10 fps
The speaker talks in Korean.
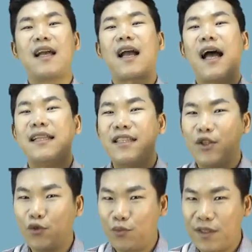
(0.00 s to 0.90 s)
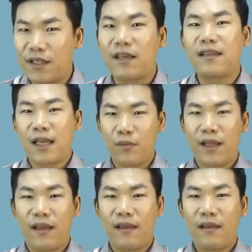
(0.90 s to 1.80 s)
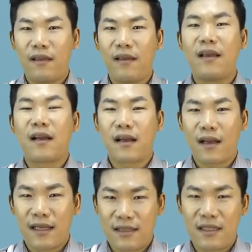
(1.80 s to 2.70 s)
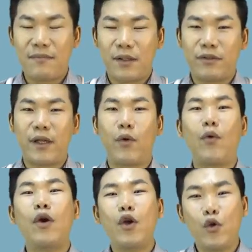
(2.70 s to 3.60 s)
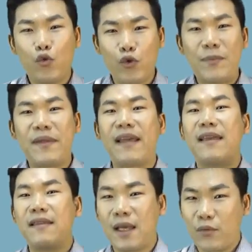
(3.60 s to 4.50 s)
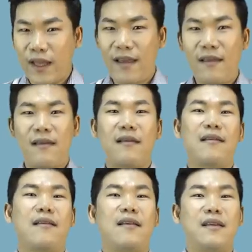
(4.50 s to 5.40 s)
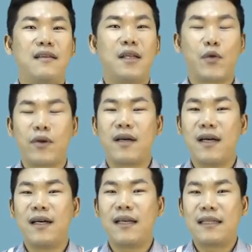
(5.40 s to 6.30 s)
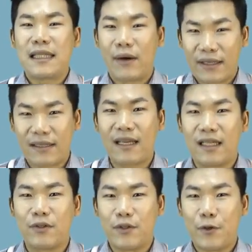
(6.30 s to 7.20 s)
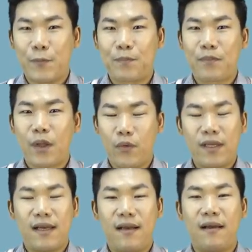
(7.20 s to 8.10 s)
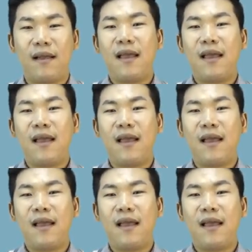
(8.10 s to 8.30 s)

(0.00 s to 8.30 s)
같이 움직였기 때문에 같이 매수세로 유입됐기 때문에 이러한 결과가 나왔다라는 거죠. 왜냐,